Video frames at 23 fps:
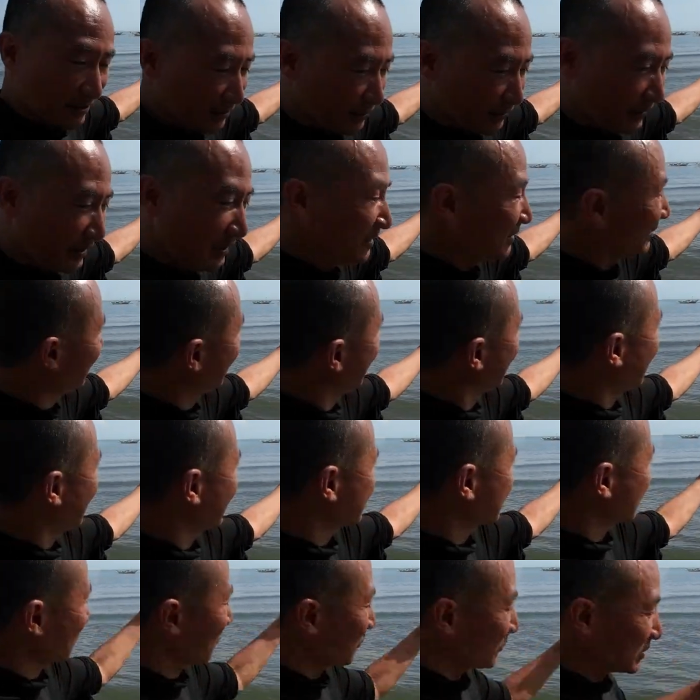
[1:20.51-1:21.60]
キューズにあ
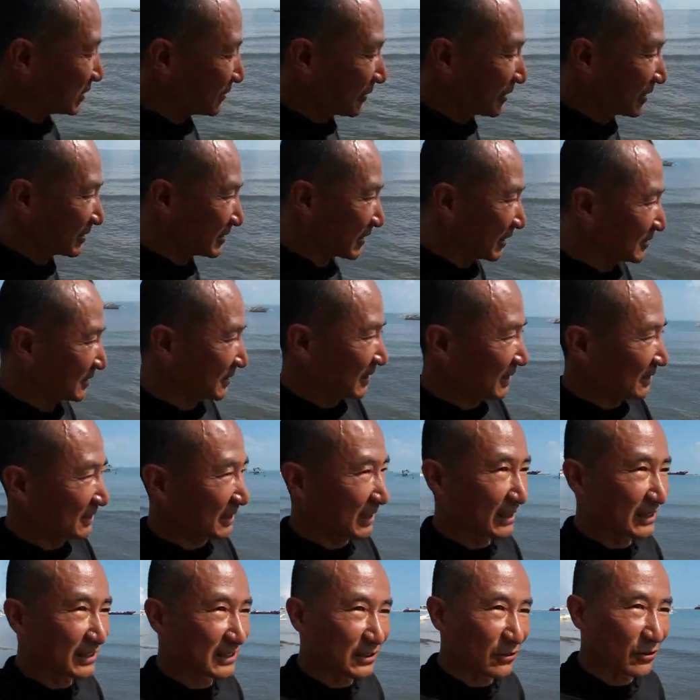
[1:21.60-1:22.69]
そこの島で撮影し
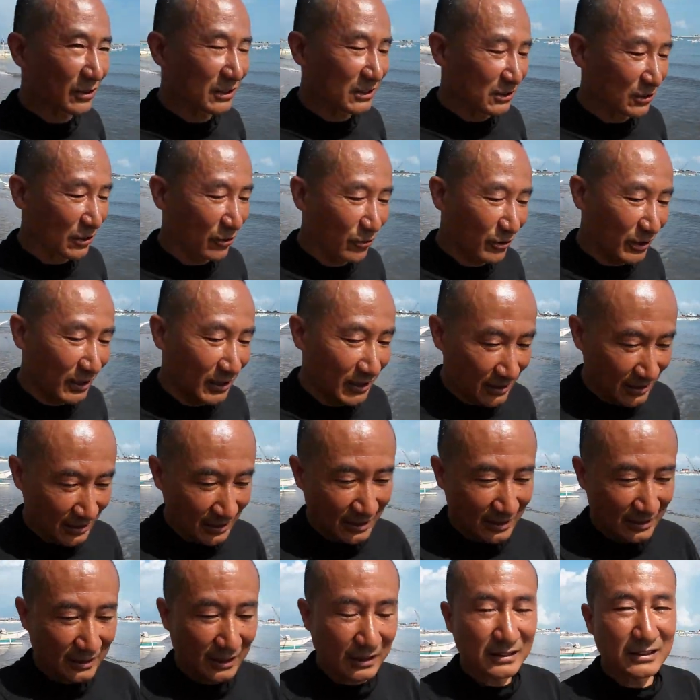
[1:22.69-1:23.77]
た貴重な貴重な
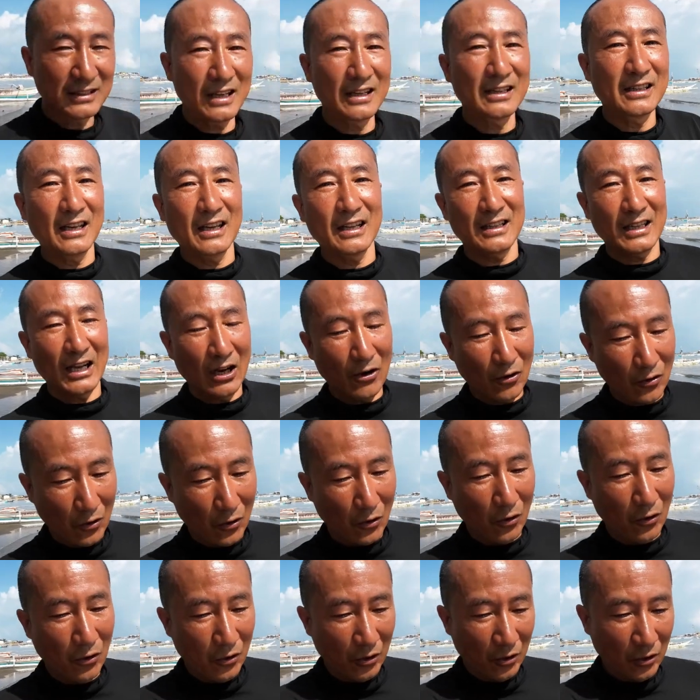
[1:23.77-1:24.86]
撮影データ
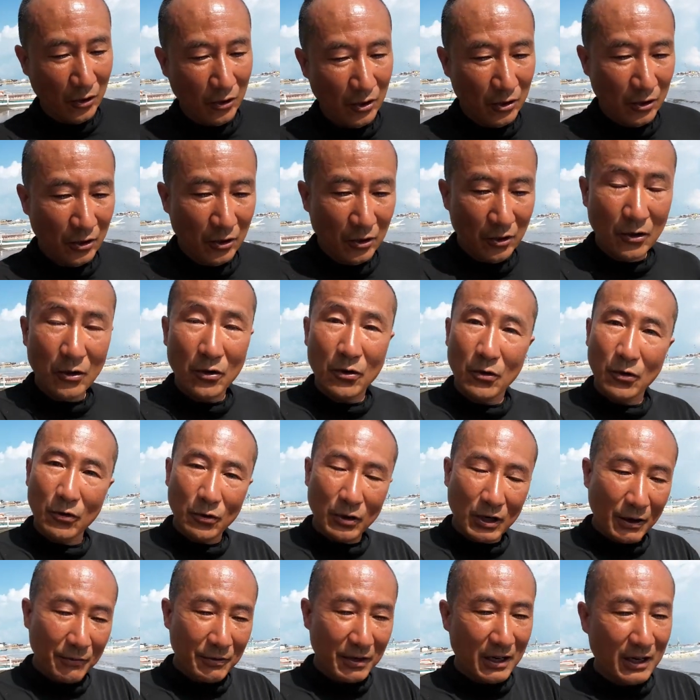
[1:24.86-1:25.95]
をこ
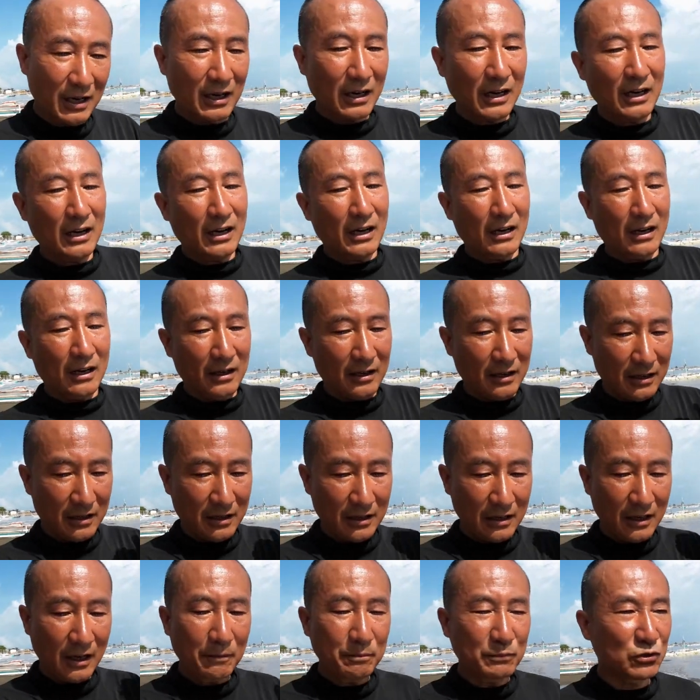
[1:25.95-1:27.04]
のカメラから
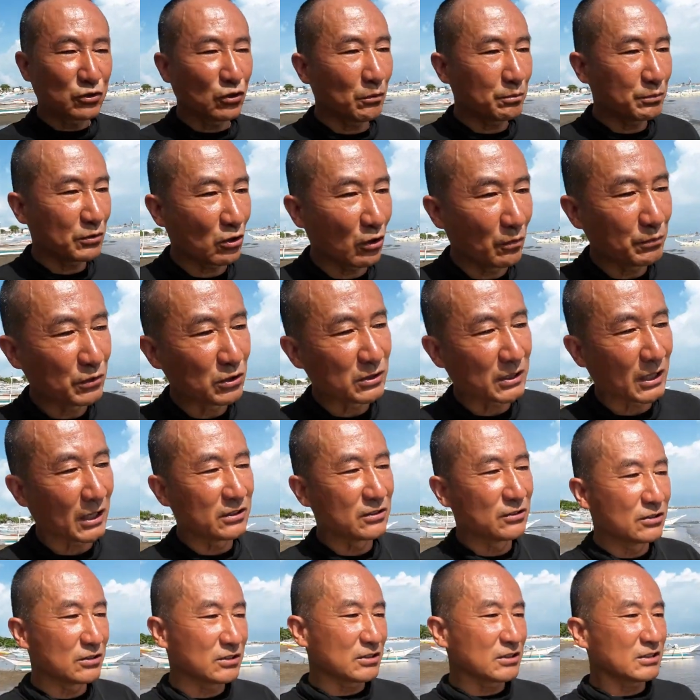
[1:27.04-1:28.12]
ラップトップコンピューターに
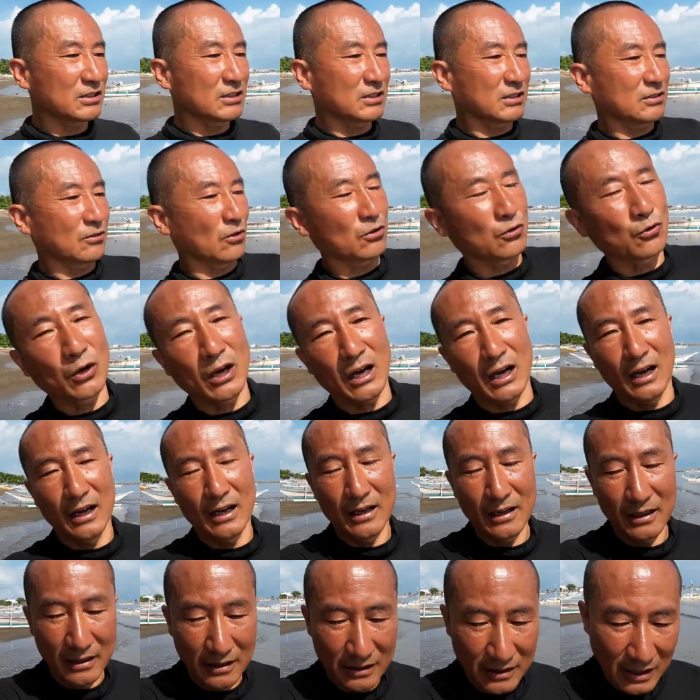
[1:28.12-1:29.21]
移すことが
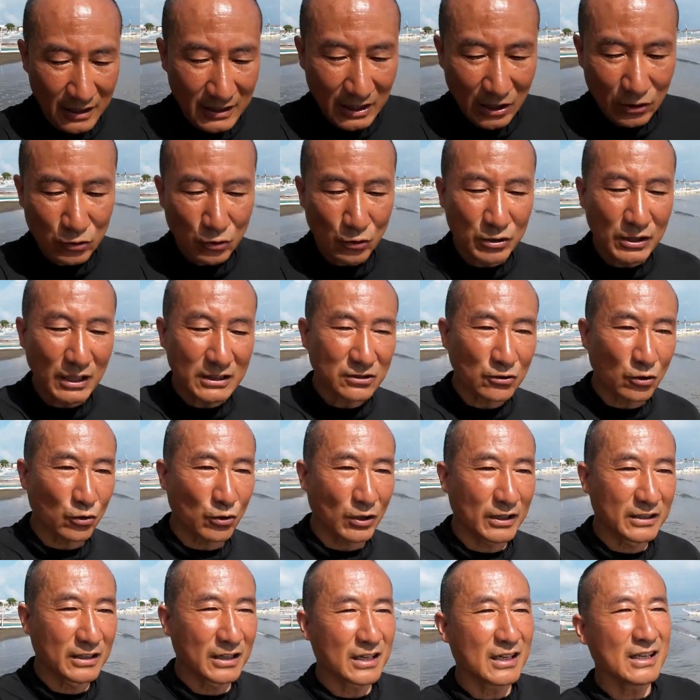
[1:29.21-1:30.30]
データを取り出すこと
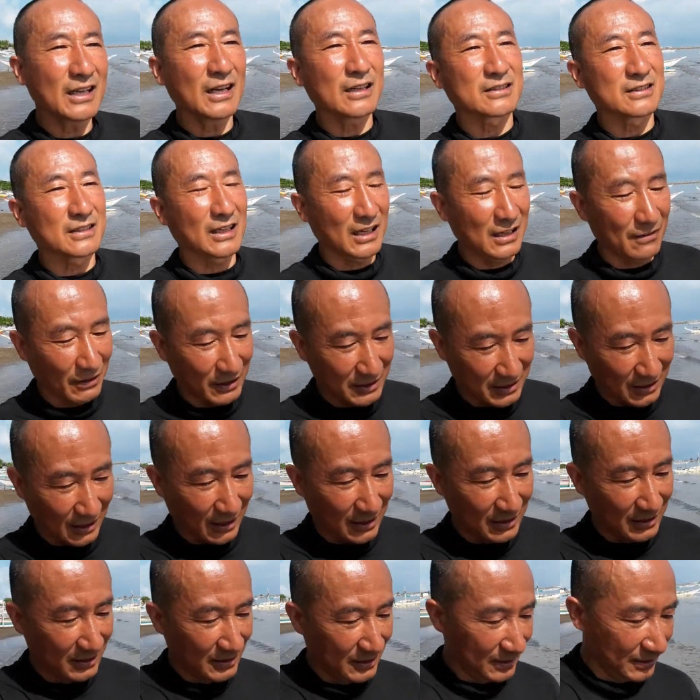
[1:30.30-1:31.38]
ができなくなりました
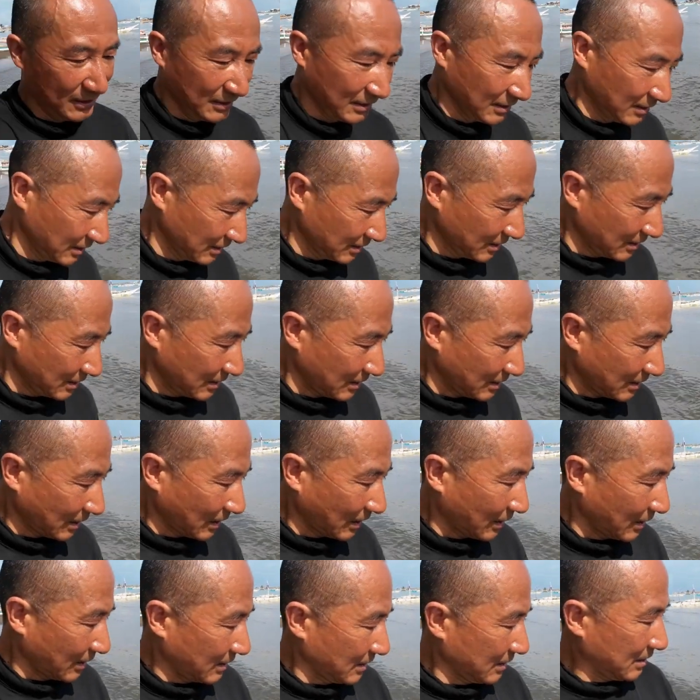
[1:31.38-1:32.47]

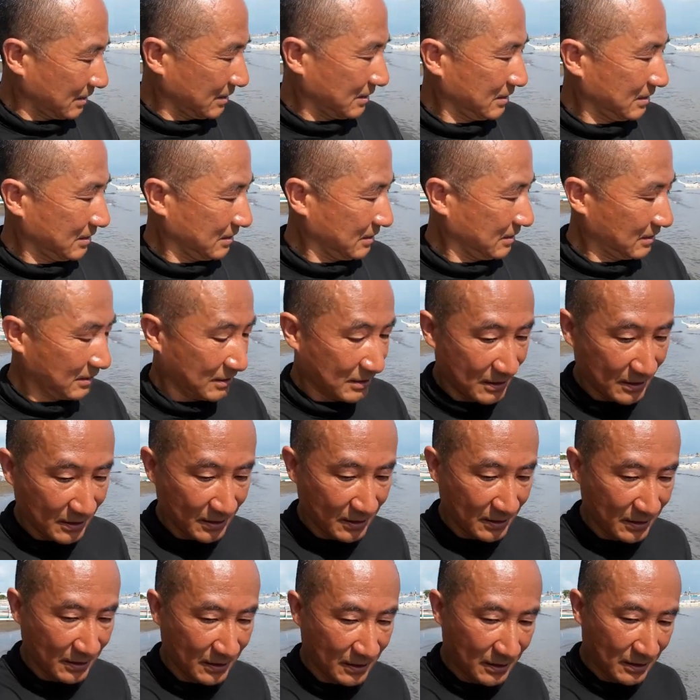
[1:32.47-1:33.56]

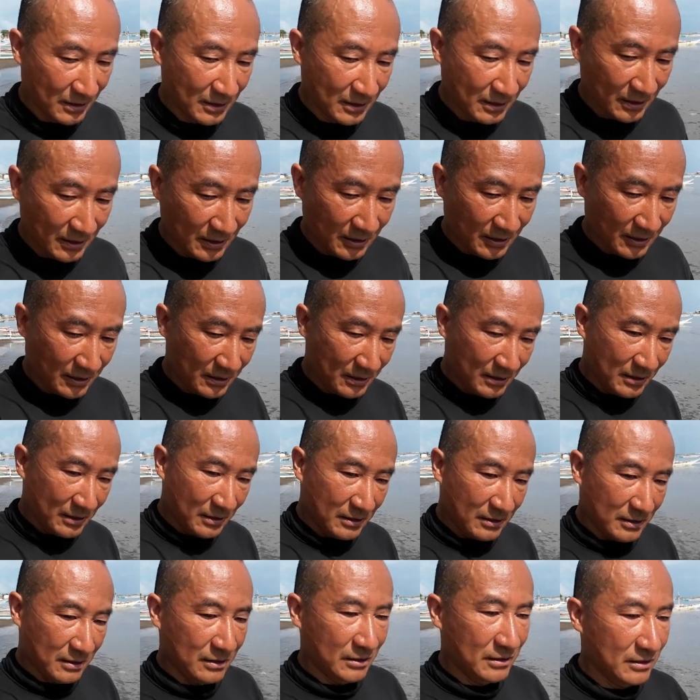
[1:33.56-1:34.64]

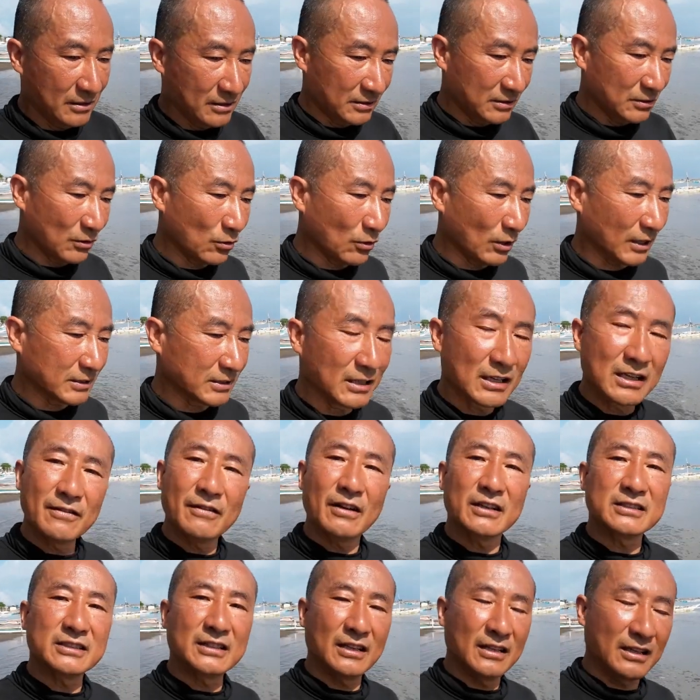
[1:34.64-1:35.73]
ちょっと焦り
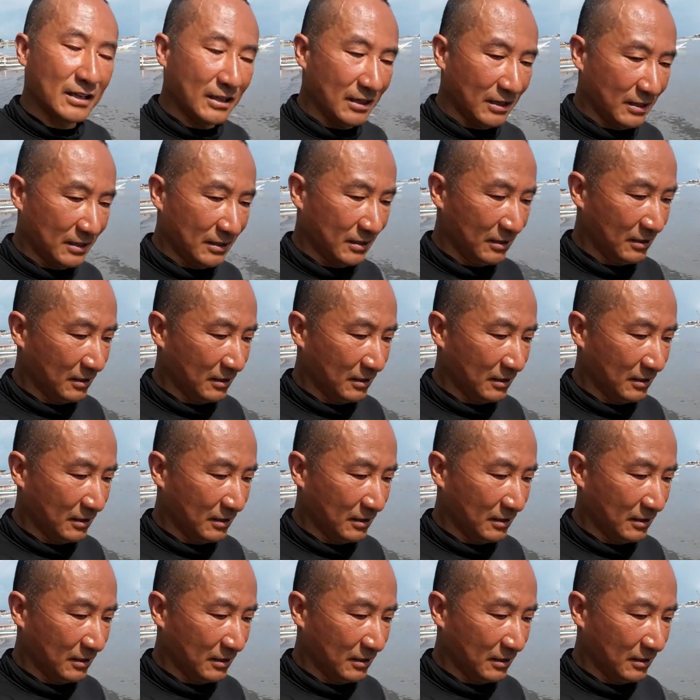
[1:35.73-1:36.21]
ましたね、